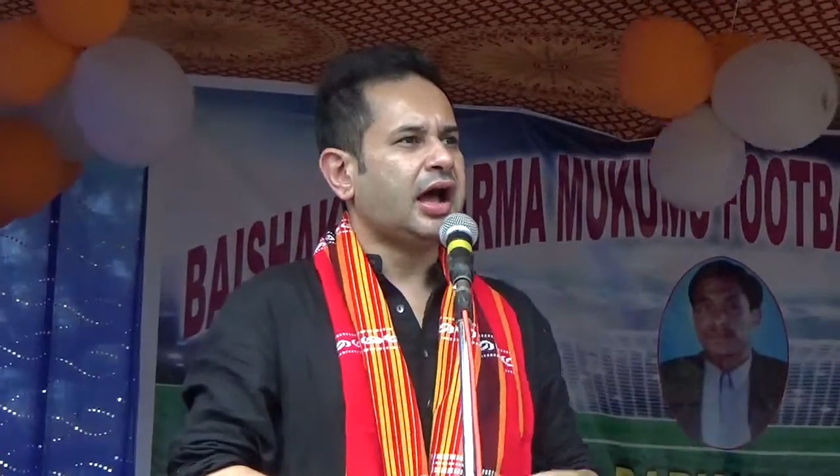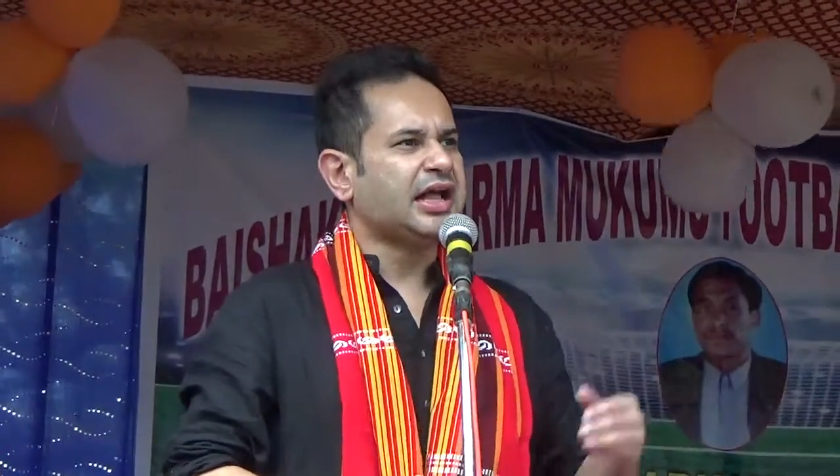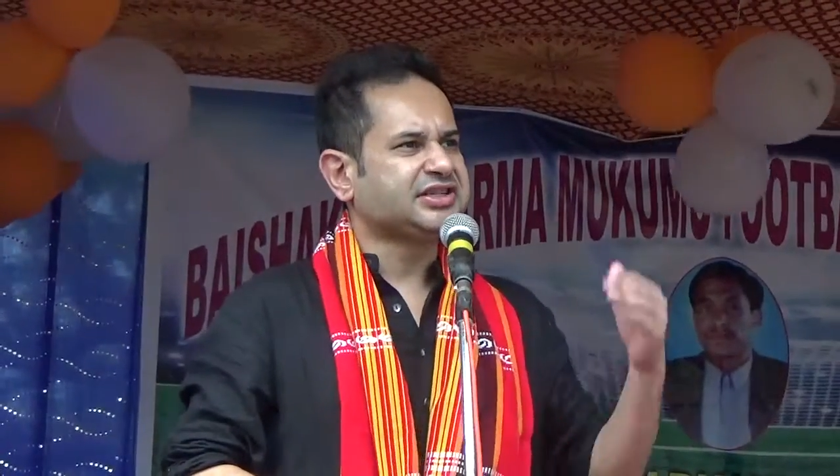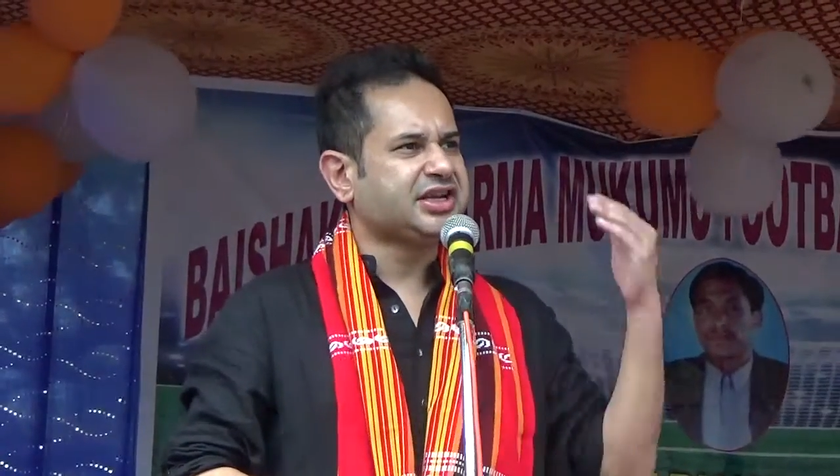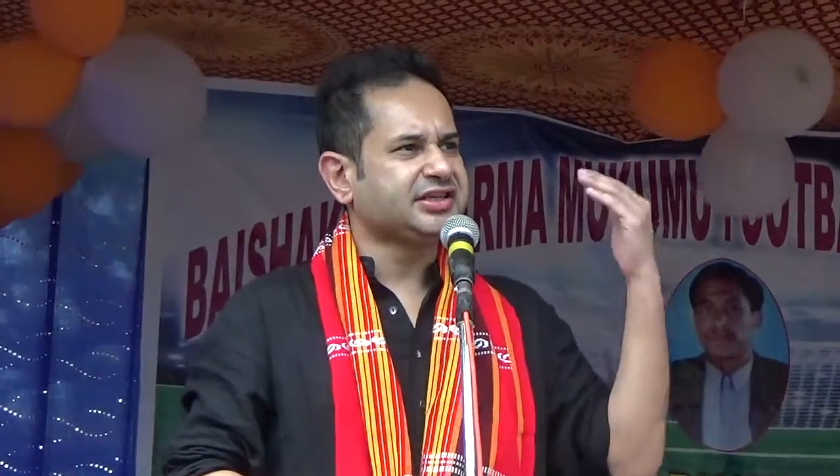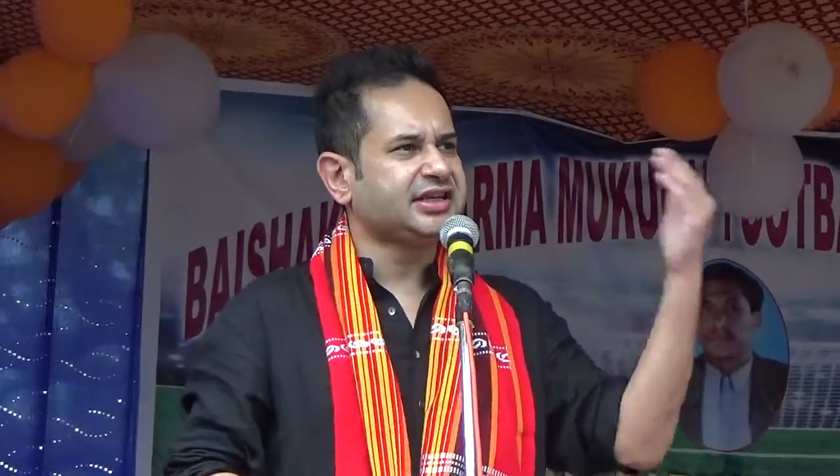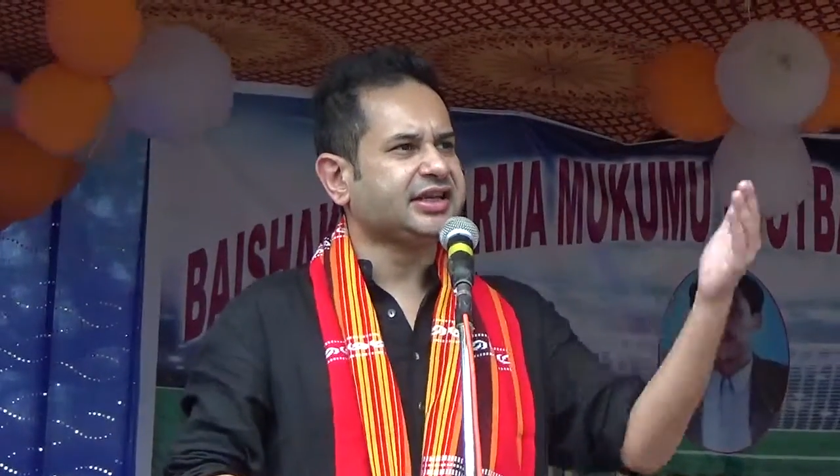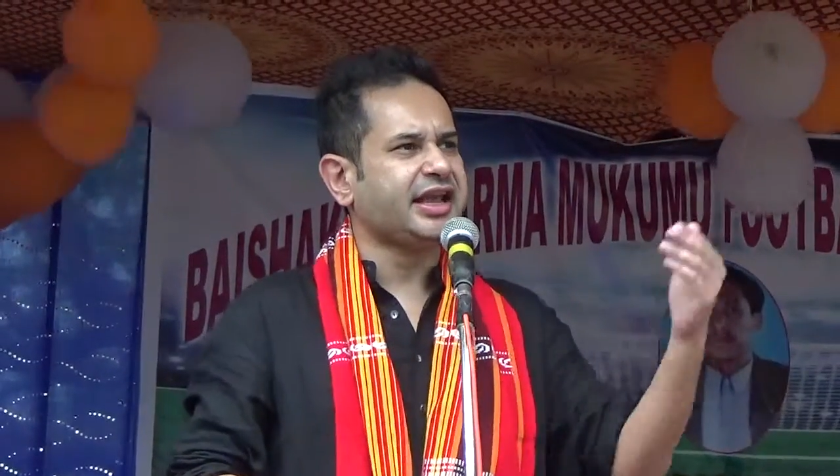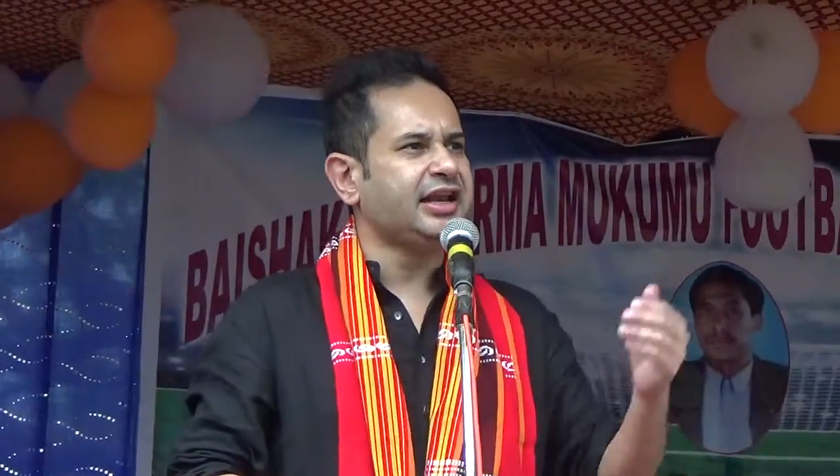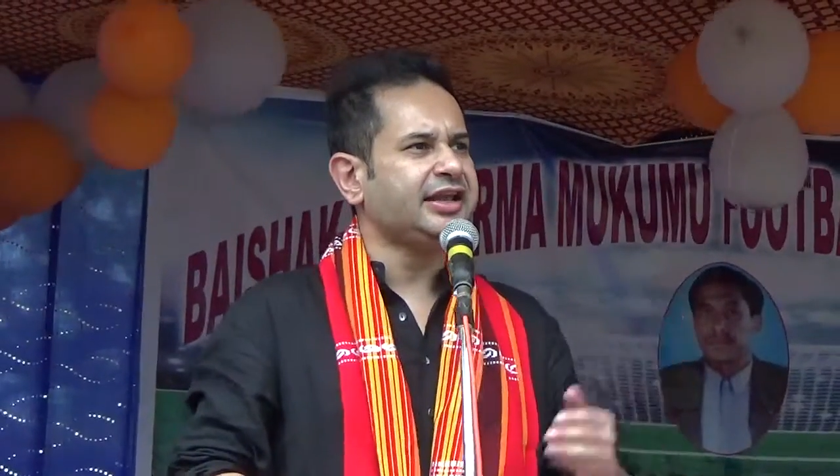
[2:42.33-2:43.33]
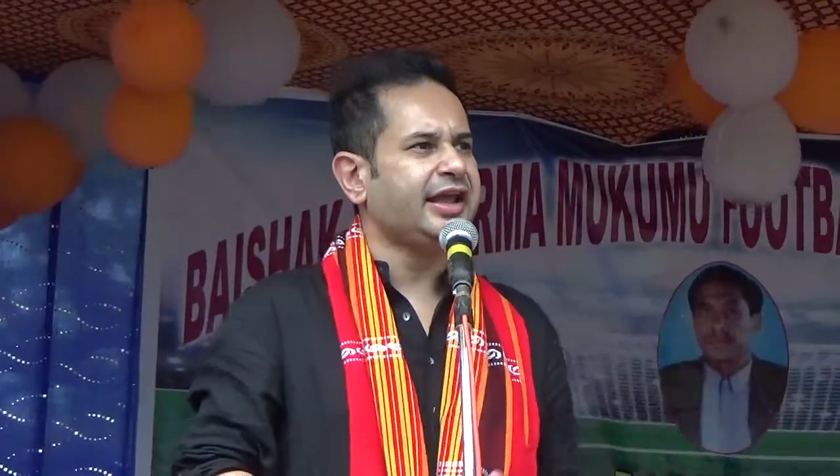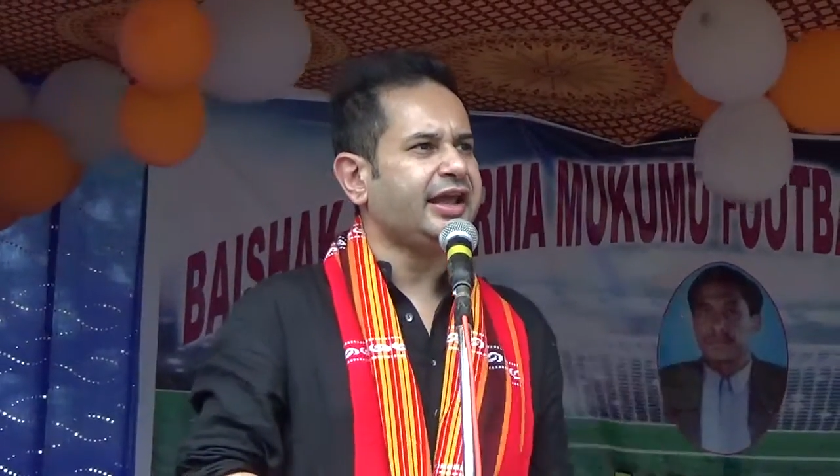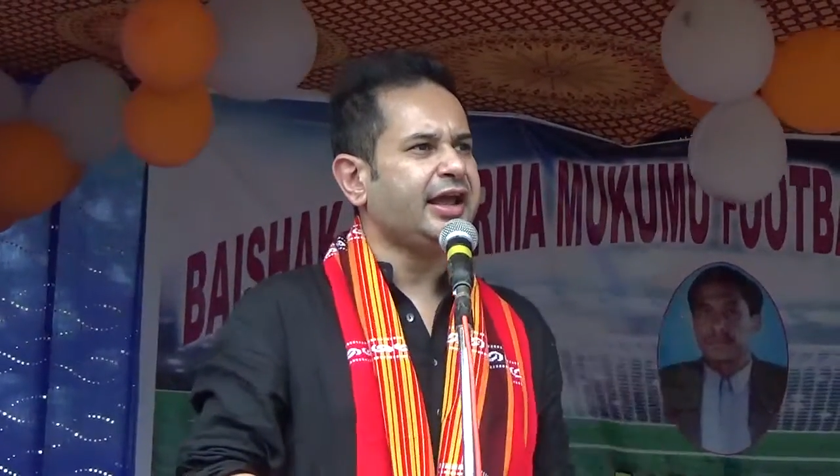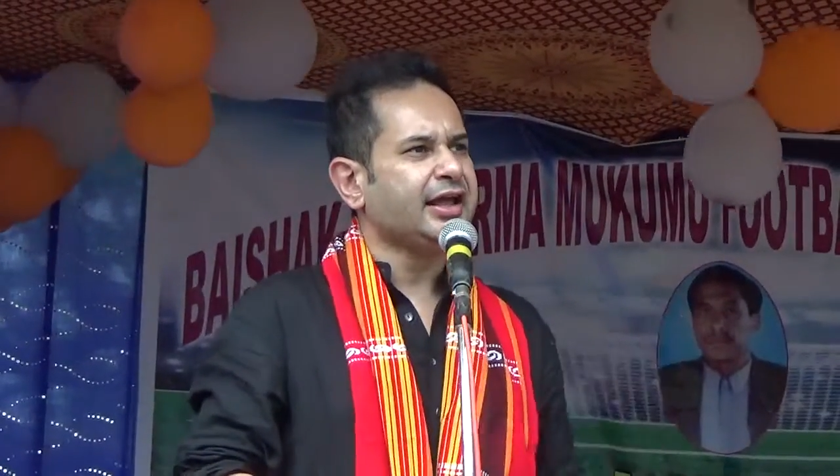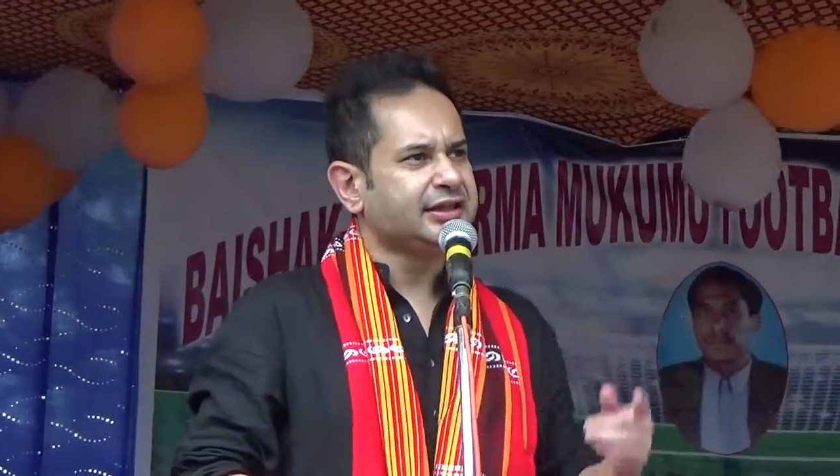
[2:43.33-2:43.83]
अच्छे से
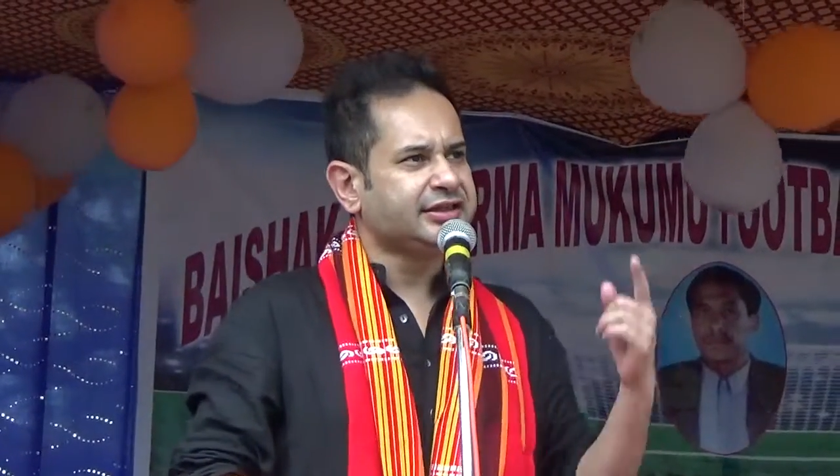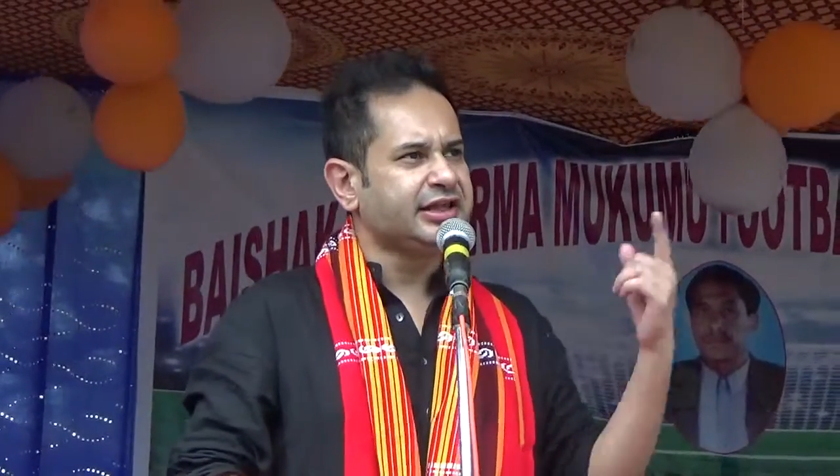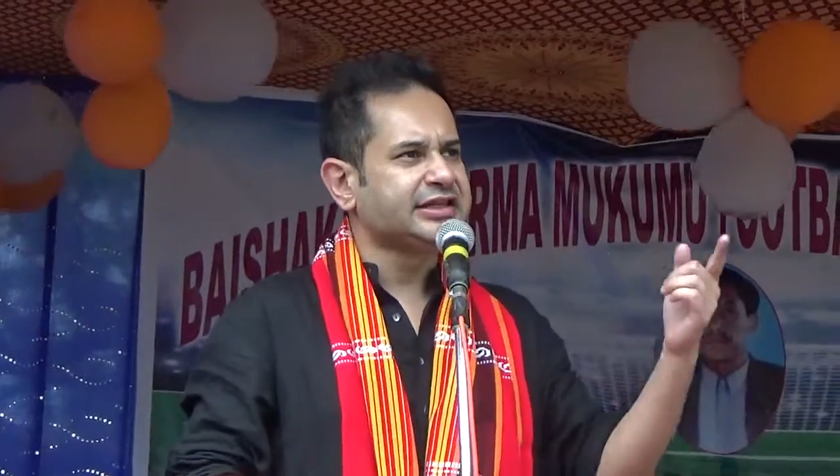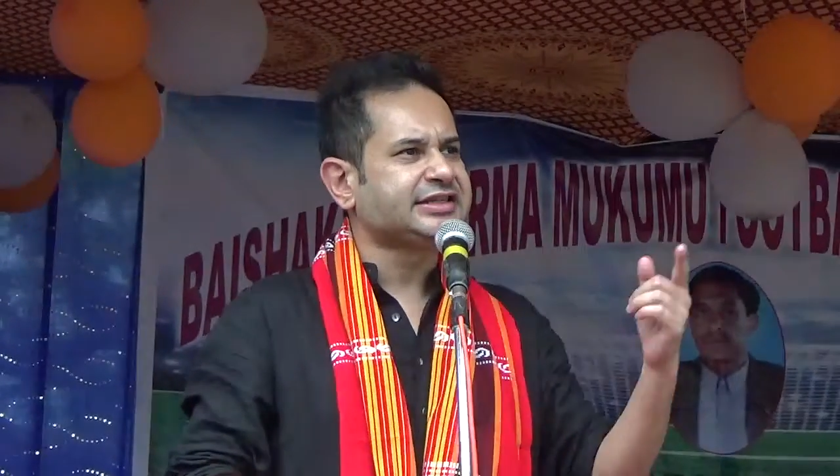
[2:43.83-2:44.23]
खेलिए दिल